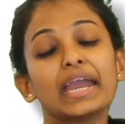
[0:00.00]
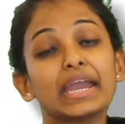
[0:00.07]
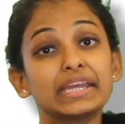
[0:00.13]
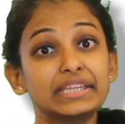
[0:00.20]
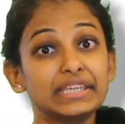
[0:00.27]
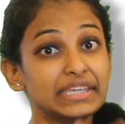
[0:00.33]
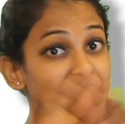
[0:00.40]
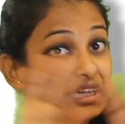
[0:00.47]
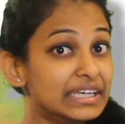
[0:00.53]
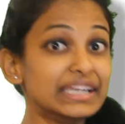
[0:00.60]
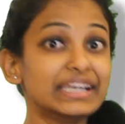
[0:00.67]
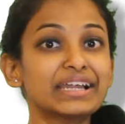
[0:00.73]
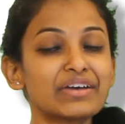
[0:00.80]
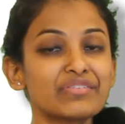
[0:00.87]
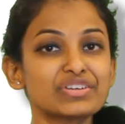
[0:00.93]
இது
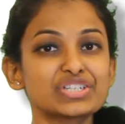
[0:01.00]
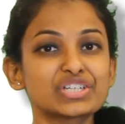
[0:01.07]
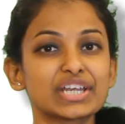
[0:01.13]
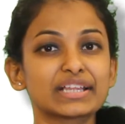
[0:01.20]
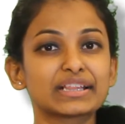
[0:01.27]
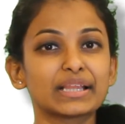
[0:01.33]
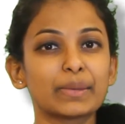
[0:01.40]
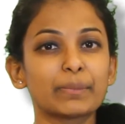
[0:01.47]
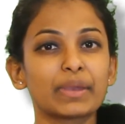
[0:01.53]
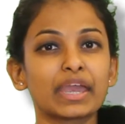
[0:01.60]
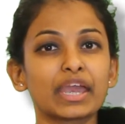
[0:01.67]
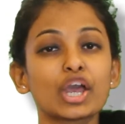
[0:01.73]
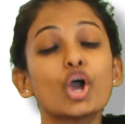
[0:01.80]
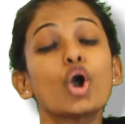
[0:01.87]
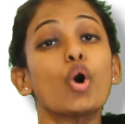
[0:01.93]
எல்லா விஷயத்துலையுமே
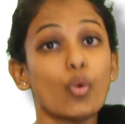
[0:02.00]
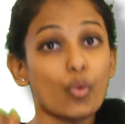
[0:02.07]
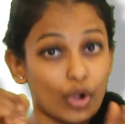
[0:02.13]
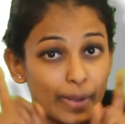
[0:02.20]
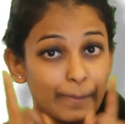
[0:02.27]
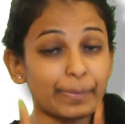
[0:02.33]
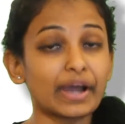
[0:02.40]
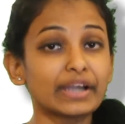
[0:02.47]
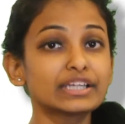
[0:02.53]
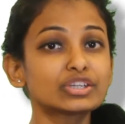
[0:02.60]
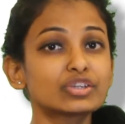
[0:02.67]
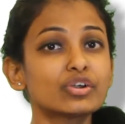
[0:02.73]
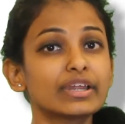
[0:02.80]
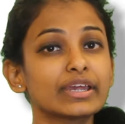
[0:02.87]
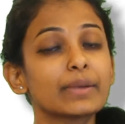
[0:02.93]
உங்கள்
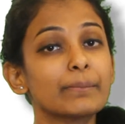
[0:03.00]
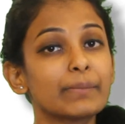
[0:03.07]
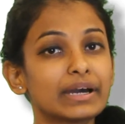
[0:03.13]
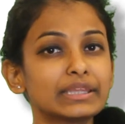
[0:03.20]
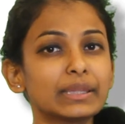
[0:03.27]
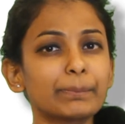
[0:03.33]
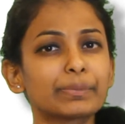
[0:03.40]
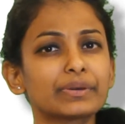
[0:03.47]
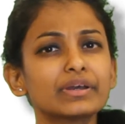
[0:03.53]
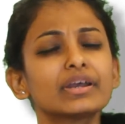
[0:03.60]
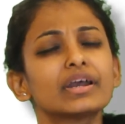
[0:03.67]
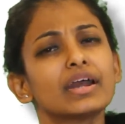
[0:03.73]
பணத்தோடைய மதிப்பு